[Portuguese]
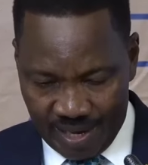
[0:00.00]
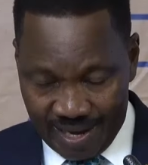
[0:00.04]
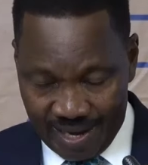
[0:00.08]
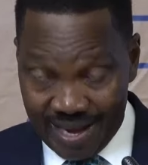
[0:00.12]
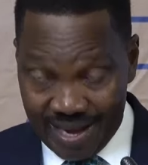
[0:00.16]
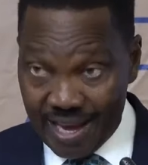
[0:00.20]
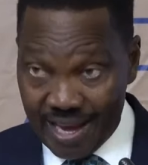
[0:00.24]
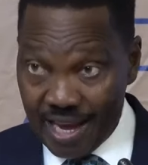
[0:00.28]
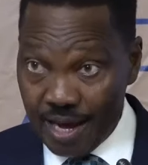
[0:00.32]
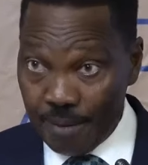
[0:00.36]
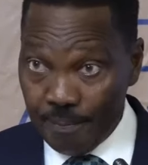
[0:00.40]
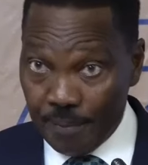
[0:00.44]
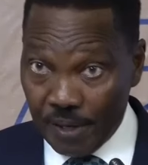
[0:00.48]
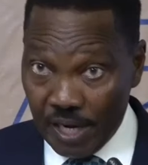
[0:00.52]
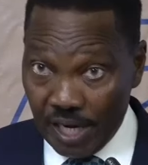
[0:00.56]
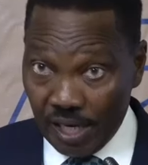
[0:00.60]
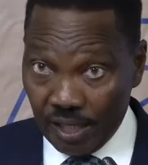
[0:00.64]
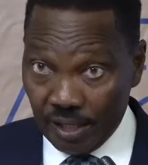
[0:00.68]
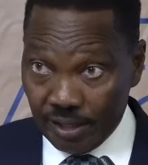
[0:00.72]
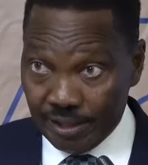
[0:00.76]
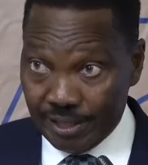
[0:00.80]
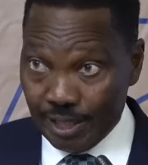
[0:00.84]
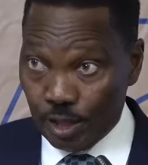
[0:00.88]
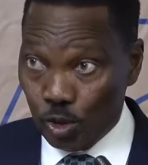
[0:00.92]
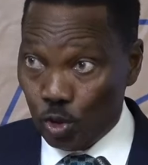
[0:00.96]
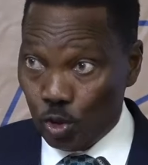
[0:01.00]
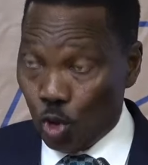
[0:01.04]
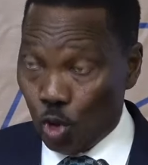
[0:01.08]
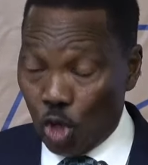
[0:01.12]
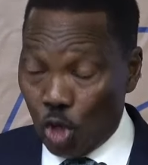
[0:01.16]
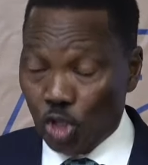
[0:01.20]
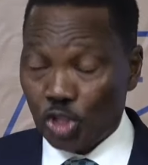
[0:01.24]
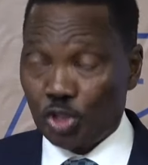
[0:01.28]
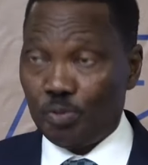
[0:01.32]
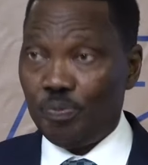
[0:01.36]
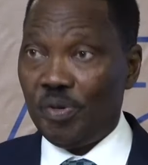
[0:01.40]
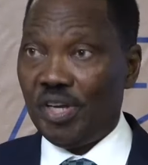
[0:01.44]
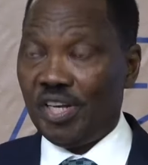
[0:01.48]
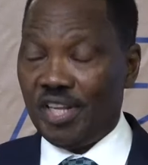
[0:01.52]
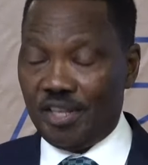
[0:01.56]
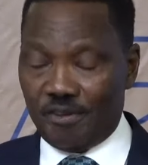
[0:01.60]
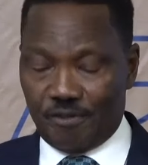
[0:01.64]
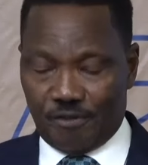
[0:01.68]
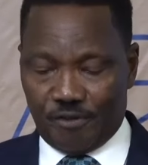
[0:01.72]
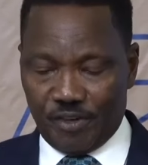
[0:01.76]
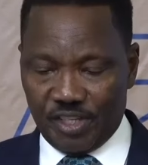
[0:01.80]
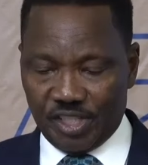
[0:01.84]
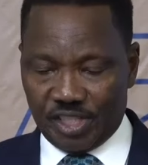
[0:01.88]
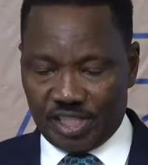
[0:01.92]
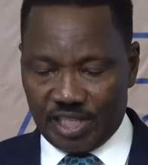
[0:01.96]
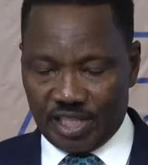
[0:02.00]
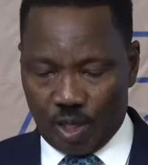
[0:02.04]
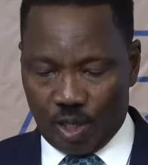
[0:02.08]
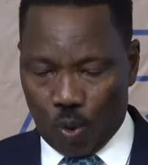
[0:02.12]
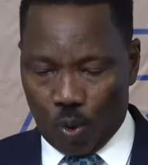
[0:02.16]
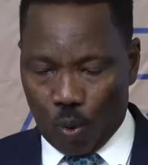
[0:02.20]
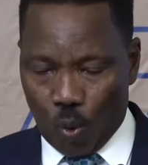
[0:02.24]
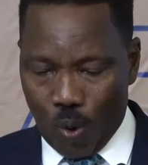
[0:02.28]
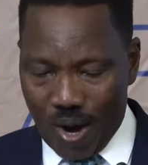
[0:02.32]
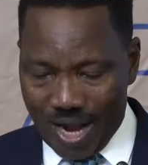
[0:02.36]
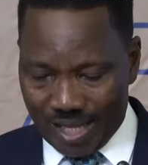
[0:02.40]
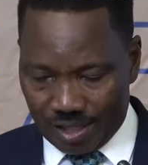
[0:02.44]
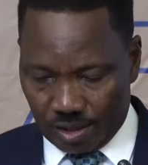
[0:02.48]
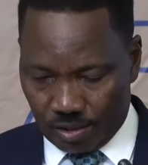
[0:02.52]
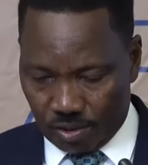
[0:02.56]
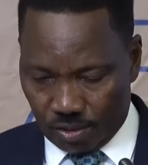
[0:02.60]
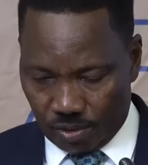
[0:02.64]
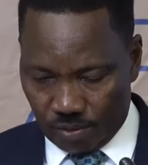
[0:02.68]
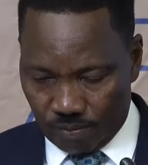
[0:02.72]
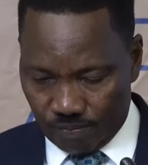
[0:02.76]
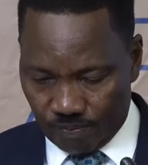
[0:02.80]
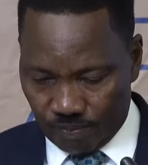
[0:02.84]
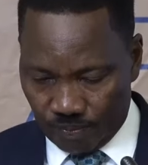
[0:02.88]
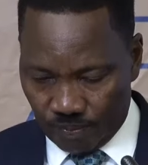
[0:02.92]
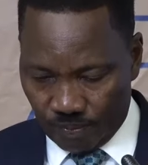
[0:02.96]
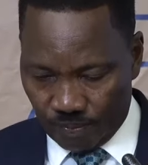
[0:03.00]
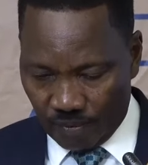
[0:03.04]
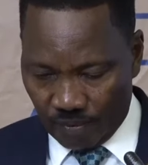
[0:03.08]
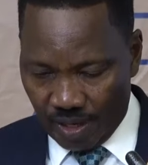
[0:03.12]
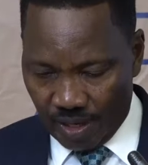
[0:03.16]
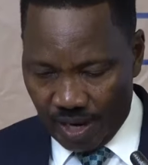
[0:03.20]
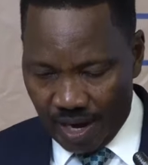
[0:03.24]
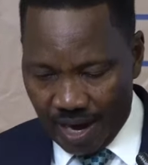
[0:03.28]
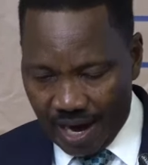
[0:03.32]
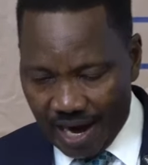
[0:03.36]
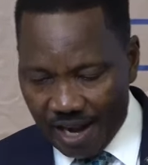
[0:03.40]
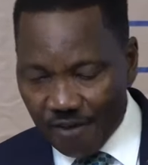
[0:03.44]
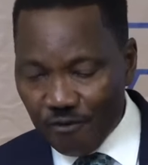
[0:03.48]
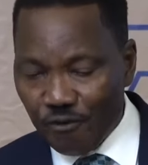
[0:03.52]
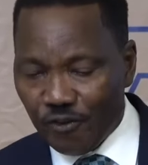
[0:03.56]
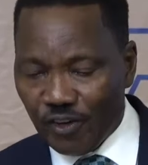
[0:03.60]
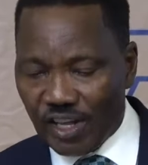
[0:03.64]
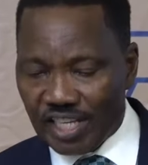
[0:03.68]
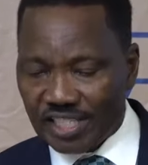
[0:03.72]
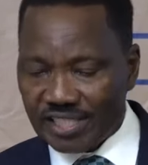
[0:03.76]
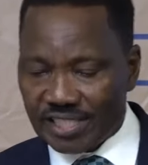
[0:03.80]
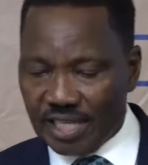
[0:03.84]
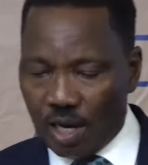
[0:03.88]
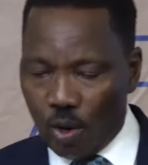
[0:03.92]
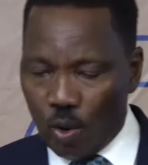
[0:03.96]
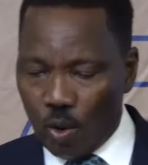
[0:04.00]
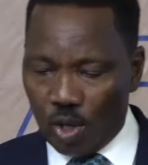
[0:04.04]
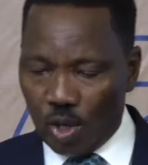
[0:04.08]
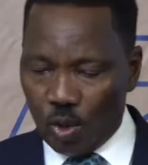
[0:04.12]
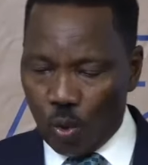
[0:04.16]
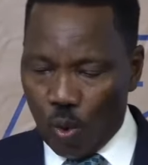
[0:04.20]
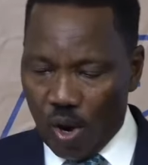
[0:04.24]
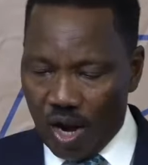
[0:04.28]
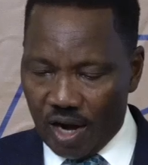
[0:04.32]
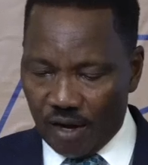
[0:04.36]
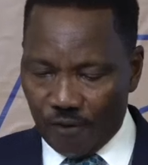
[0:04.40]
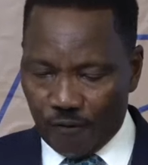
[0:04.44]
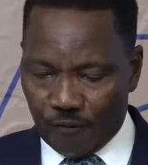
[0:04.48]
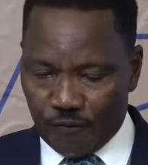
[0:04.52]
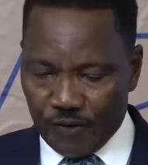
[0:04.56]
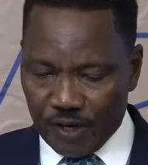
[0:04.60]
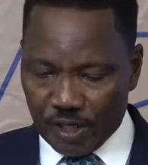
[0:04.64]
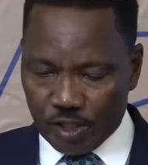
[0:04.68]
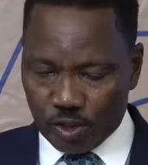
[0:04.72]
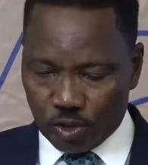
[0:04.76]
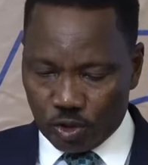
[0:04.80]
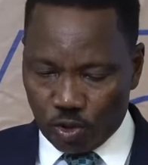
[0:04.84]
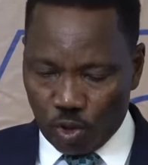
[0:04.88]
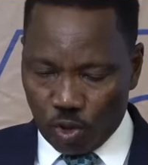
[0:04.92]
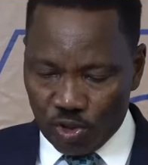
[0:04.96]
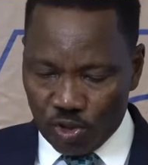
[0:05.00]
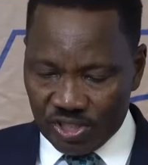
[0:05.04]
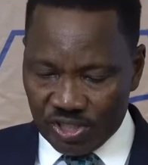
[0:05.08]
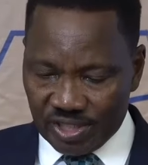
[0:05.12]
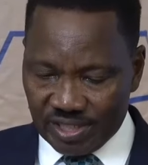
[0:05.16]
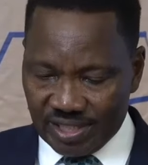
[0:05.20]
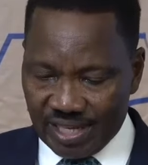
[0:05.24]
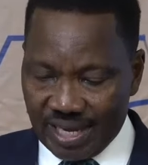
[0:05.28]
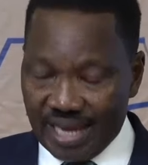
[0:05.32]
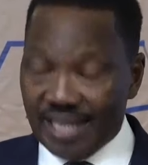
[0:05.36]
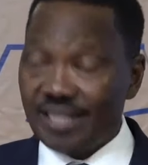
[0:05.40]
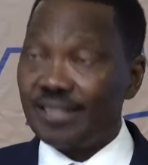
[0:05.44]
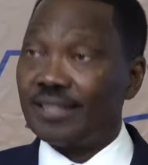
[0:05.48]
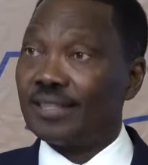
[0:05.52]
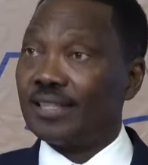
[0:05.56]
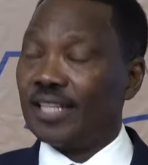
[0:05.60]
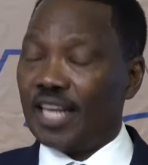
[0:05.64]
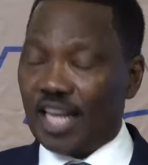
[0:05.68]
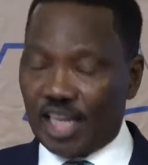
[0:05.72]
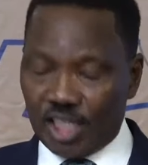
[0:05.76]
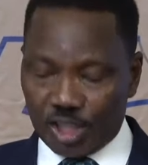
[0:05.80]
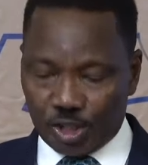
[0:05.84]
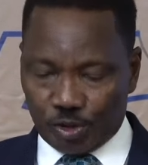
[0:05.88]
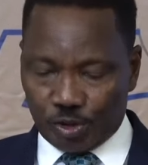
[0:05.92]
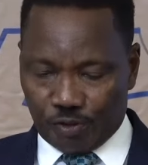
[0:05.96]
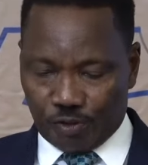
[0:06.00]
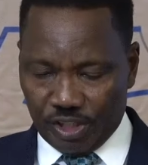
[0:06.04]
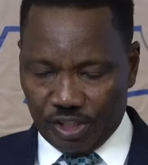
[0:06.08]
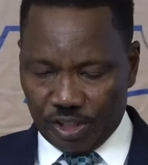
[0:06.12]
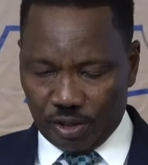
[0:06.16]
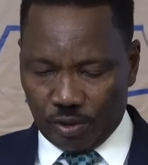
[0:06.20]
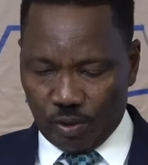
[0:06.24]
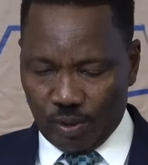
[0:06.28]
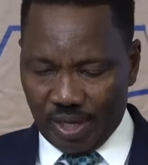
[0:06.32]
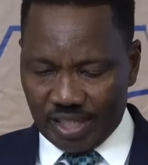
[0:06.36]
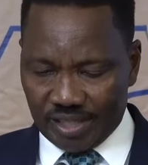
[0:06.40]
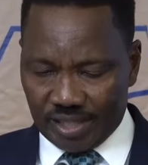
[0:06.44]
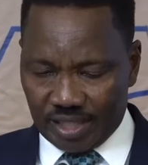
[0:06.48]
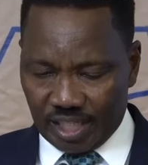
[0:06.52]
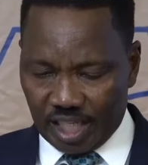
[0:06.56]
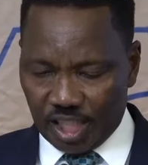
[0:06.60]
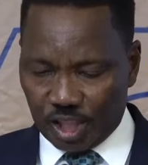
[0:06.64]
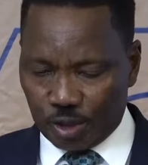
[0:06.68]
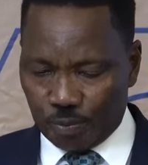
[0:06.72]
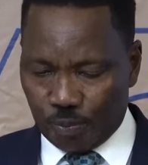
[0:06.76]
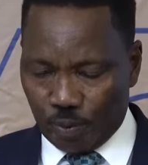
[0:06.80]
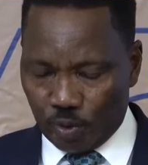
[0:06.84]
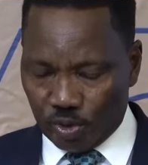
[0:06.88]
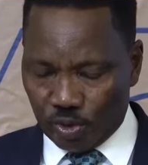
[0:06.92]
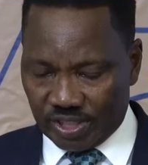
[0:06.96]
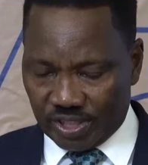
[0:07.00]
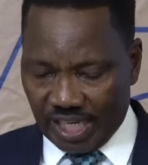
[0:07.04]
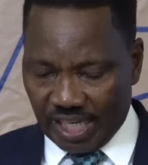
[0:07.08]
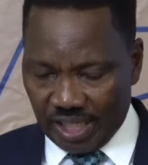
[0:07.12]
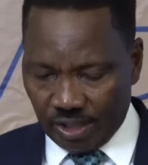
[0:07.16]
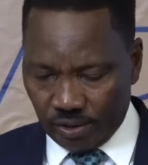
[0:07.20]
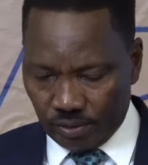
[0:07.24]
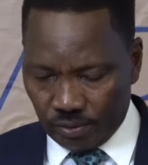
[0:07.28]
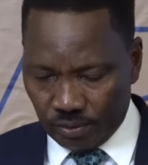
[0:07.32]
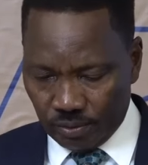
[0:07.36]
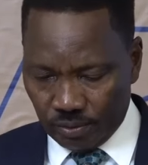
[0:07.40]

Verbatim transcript: Em abril de 2024, a inflação anual fixou-se em 3,3%,